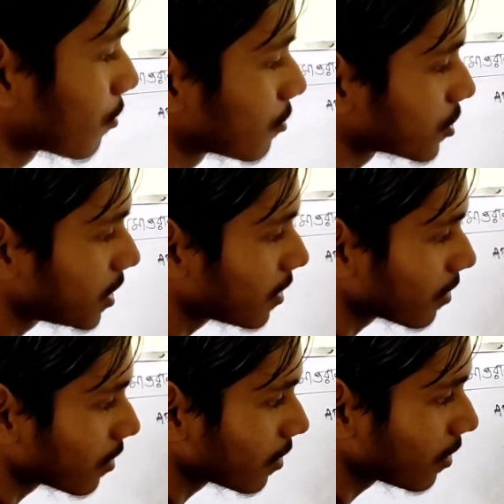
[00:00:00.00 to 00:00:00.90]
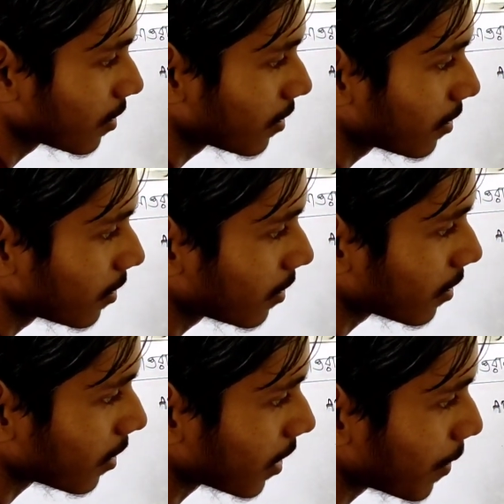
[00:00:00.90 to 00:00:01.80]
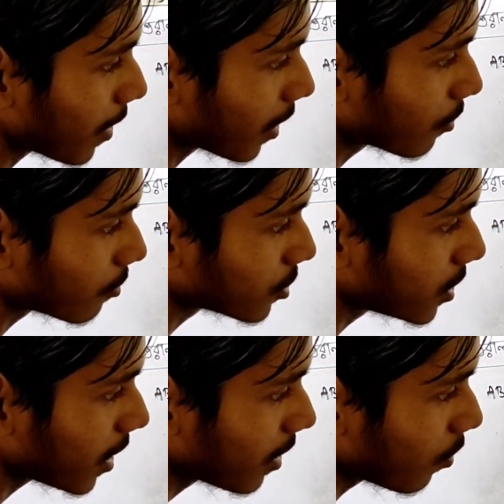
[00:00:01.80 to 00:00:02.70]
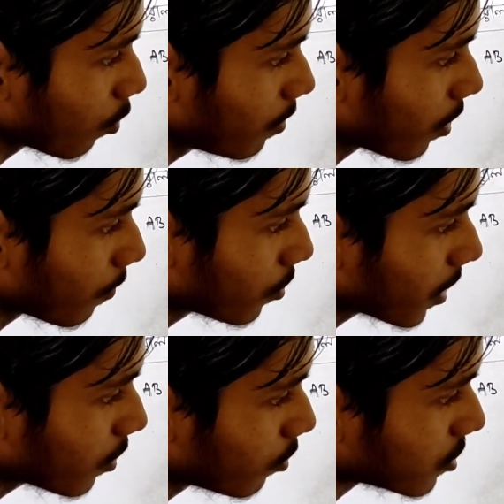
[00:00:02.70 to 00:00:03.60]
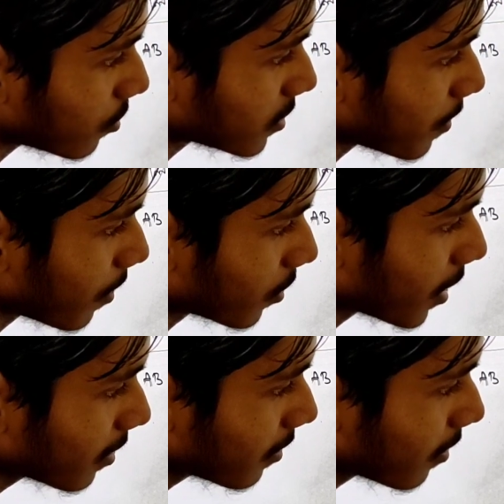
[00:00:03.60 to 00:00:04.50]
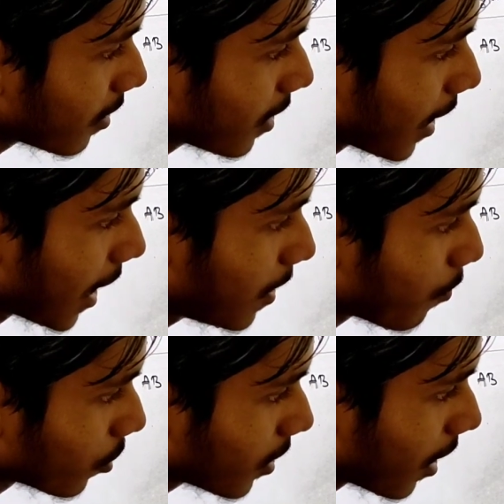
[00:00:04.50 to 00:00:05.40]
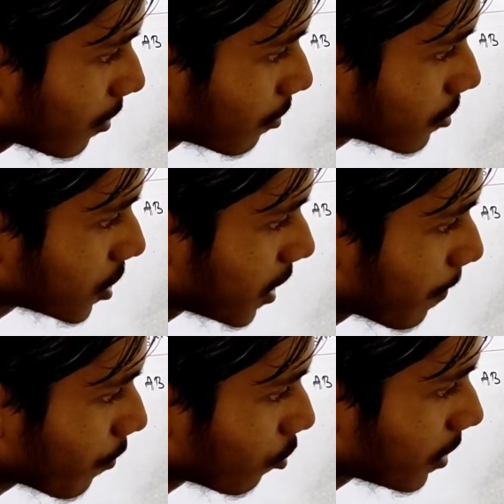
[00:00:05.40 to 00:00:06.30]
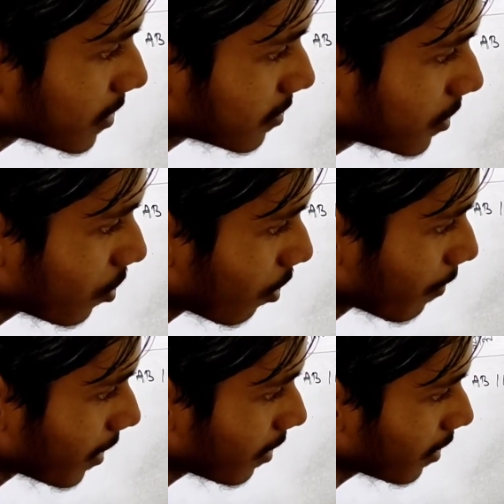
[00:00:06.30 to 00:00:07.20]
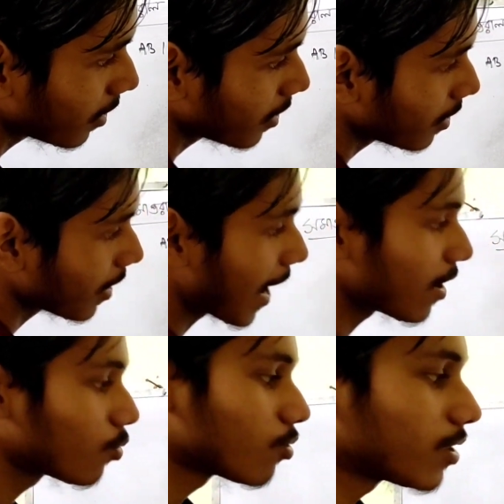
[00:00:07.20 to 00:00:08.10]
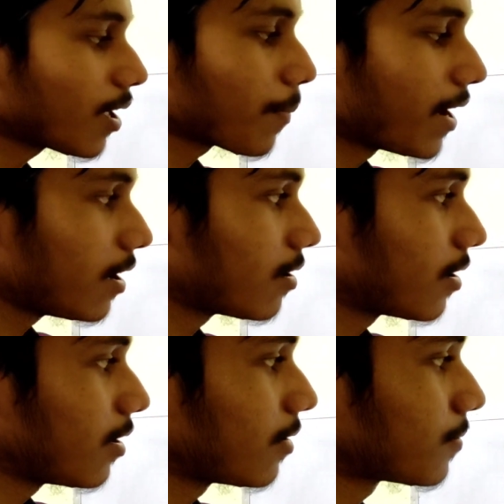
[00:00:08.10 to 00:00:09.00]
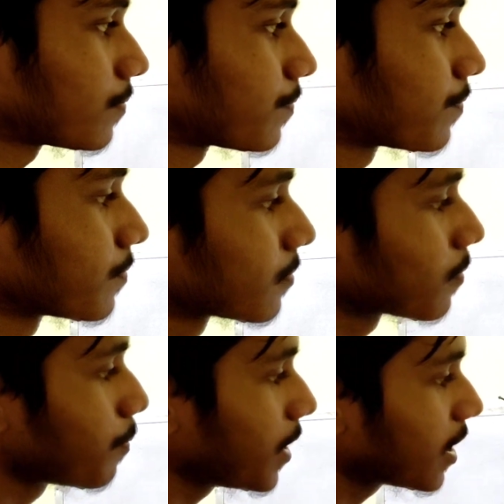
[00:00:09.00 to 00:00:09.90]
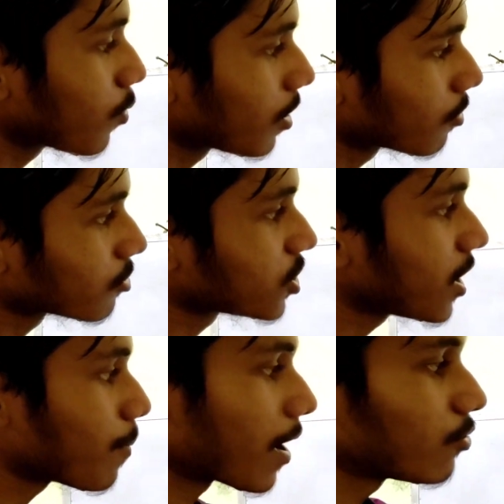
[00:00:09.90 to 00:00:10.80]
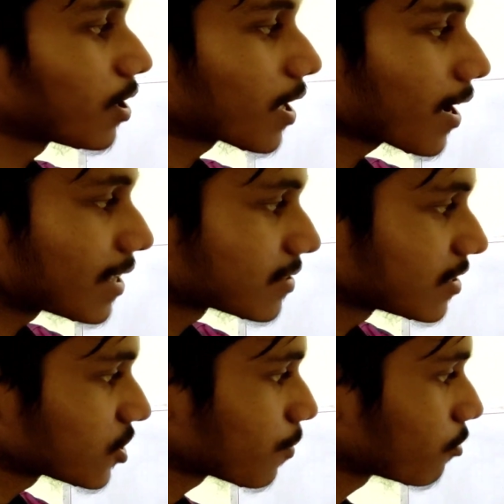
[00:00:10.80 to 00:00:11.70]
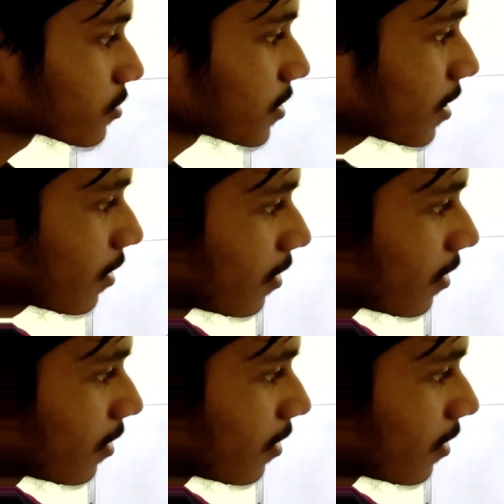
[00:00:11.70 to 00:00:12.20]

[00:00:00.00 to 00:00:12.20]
আলোকরশ্মির এবার আলোকরশ্মিটা অবিলম্ব থেকে দূরে সরে যাবে অর্থাৎ এই পথে আলোকরশ্মিটা প্রতিশ্রিত হবে অ্যারোগুলো দেওয়া ম্যান্ডেটরি পিকিউ আলোকরশ্মিটা বায়ু থেকে কাছে এসে পড়ছে